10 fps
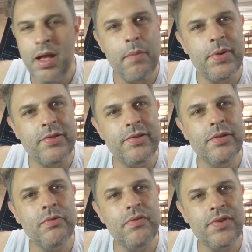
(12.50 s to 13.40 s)

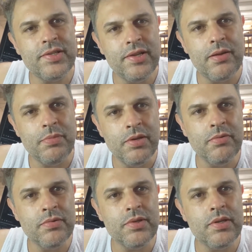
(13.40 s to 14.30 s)
Aprendendo a Fazer
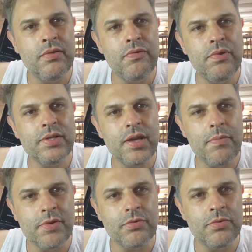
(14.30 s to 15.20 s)
Amigos e
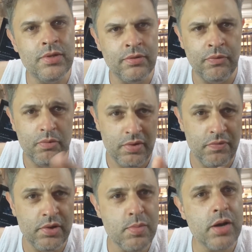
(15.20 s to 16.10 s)
Influenciar Pessoas, foi um
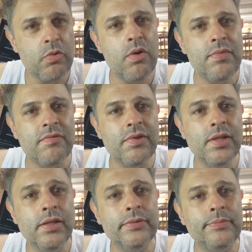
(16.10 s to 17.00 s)
livro que marcou a minha
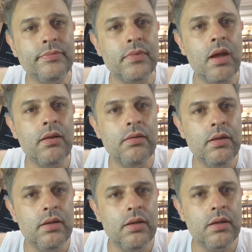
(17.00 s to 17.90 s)
vida, tá?
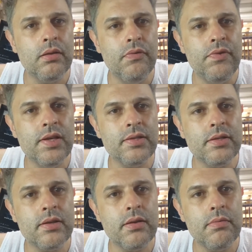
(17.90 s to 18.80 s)
Que
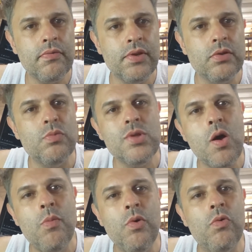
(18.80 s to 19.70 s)
fez, fez eu
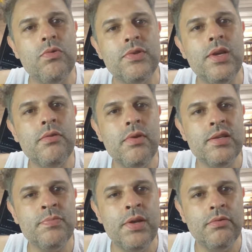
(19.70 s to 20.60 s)
mudar o meu conceito a
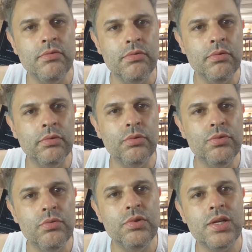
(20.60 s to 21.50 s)
respeito do,
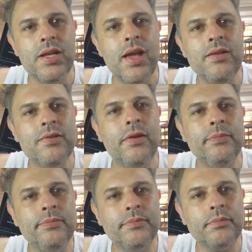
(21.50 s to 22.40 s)
do, dos clientes, né?